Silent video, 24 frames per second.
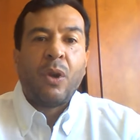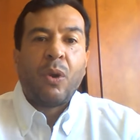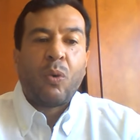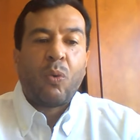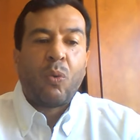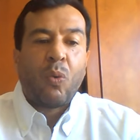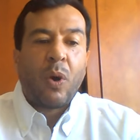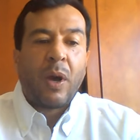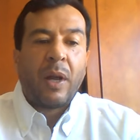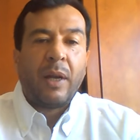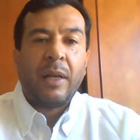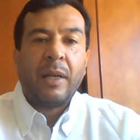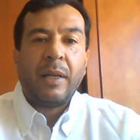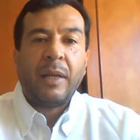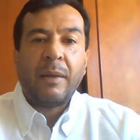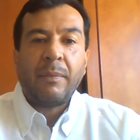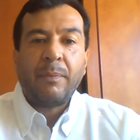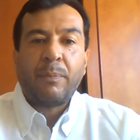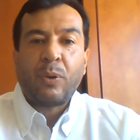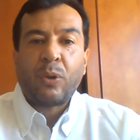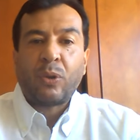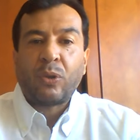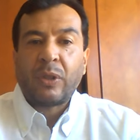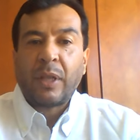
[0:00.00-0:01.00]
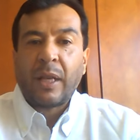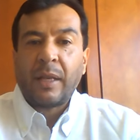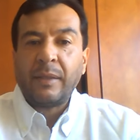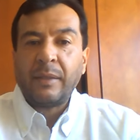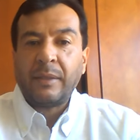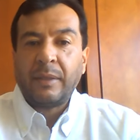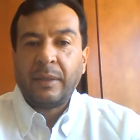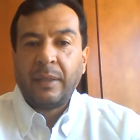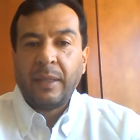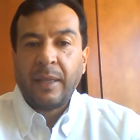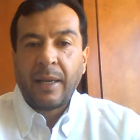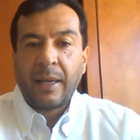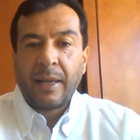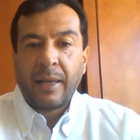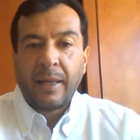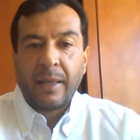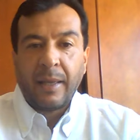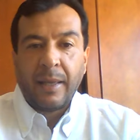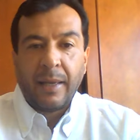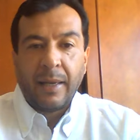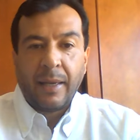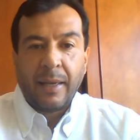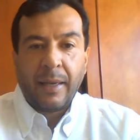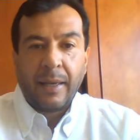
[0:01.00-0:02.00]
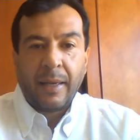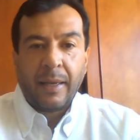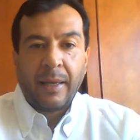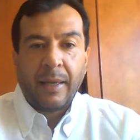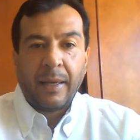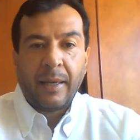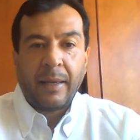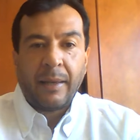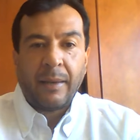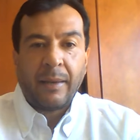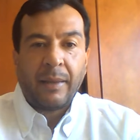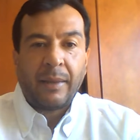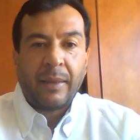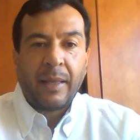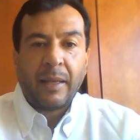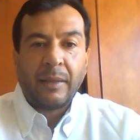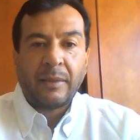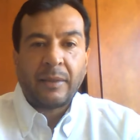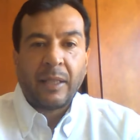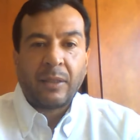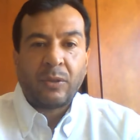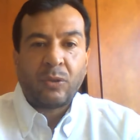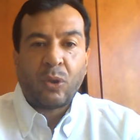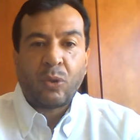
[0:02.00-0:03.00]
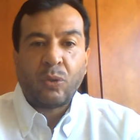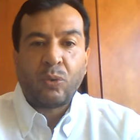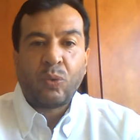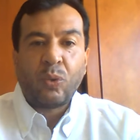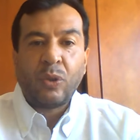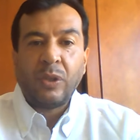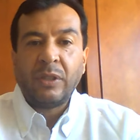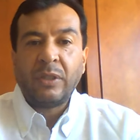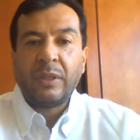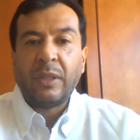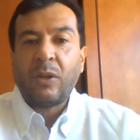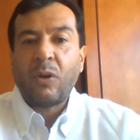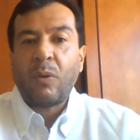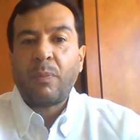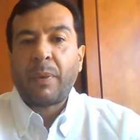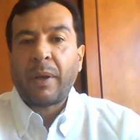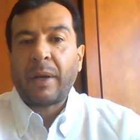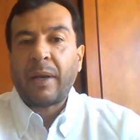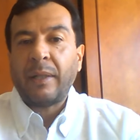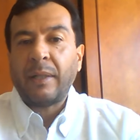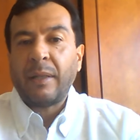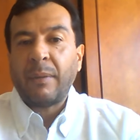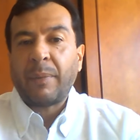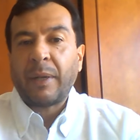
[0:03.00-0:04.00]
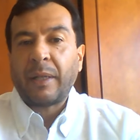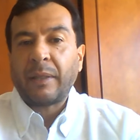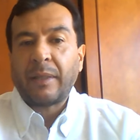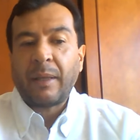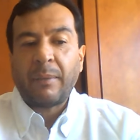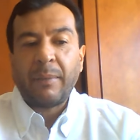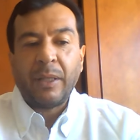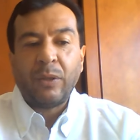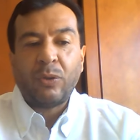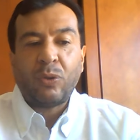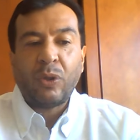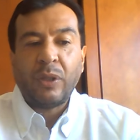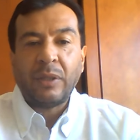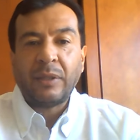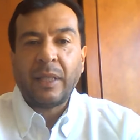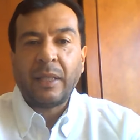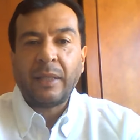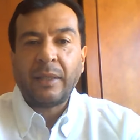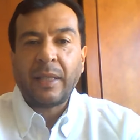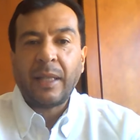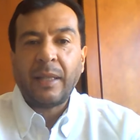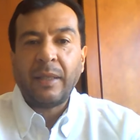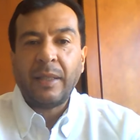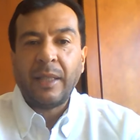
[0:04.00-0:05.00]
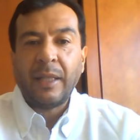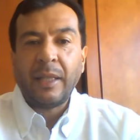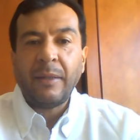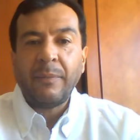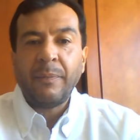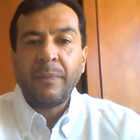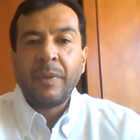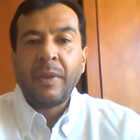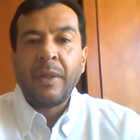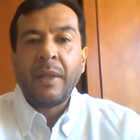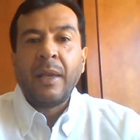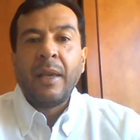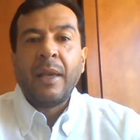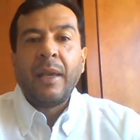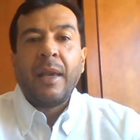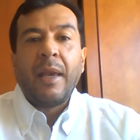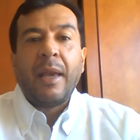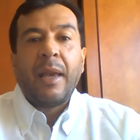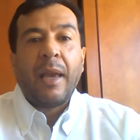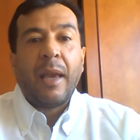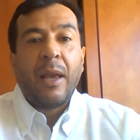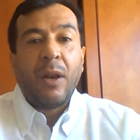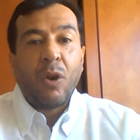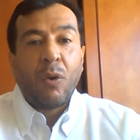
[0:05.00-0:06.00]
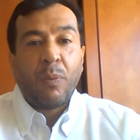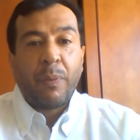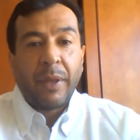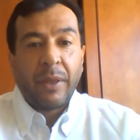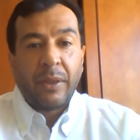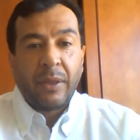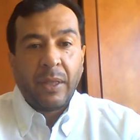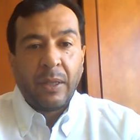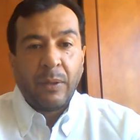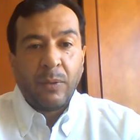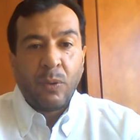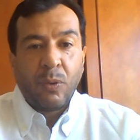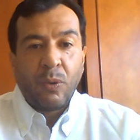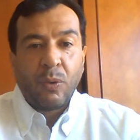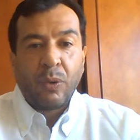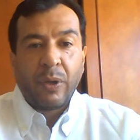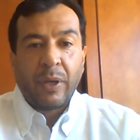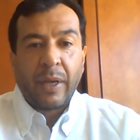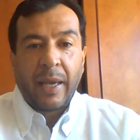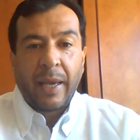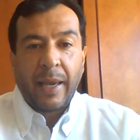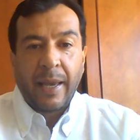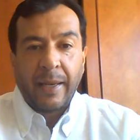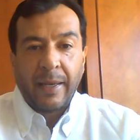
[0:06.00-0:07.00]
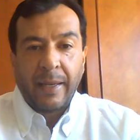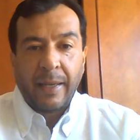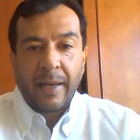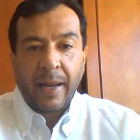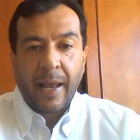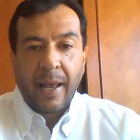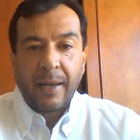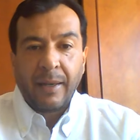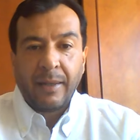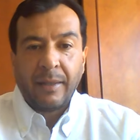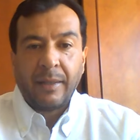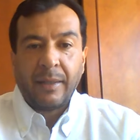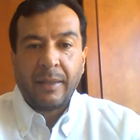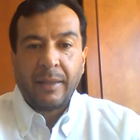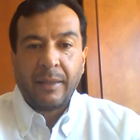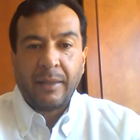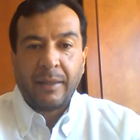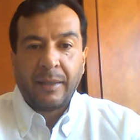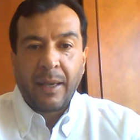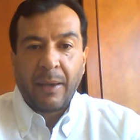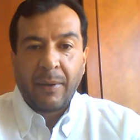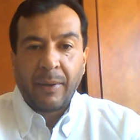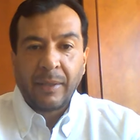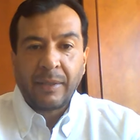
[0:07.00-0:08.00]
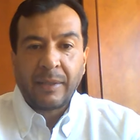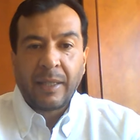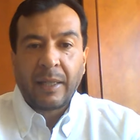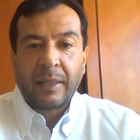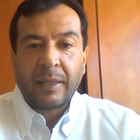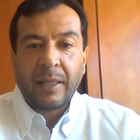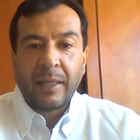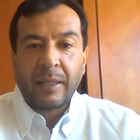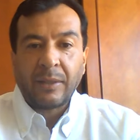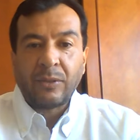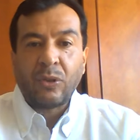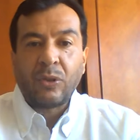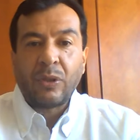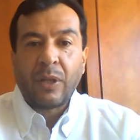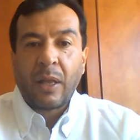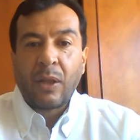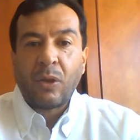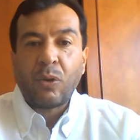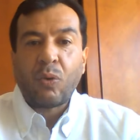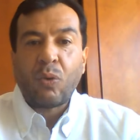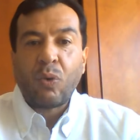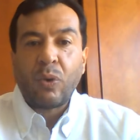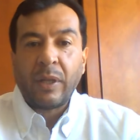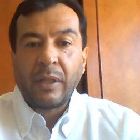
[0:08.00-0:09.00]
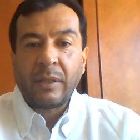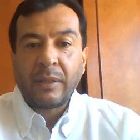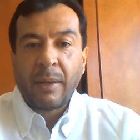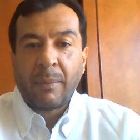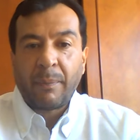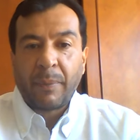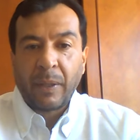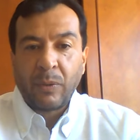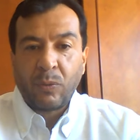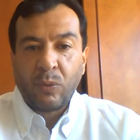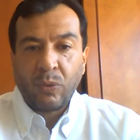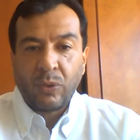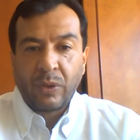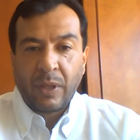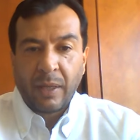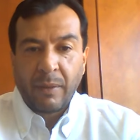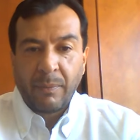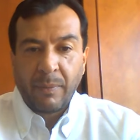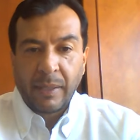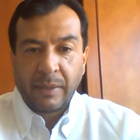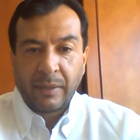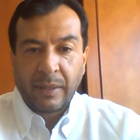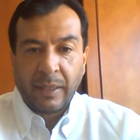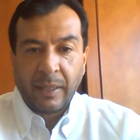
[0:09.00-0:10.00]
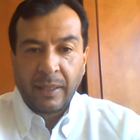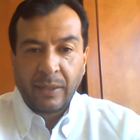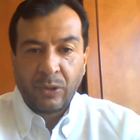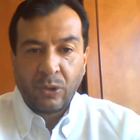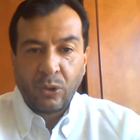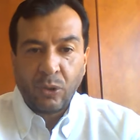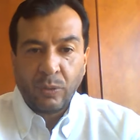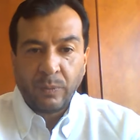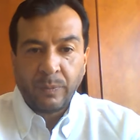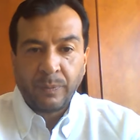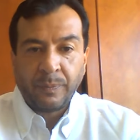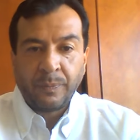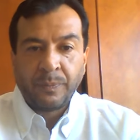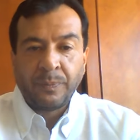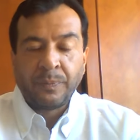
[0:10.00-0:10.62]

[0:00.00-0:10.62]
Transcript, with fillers: cuál es la importancia eh, del sector turístico para el departamento de Santander, el objetivo general debe estar relacionado con esa pregunta de investigación.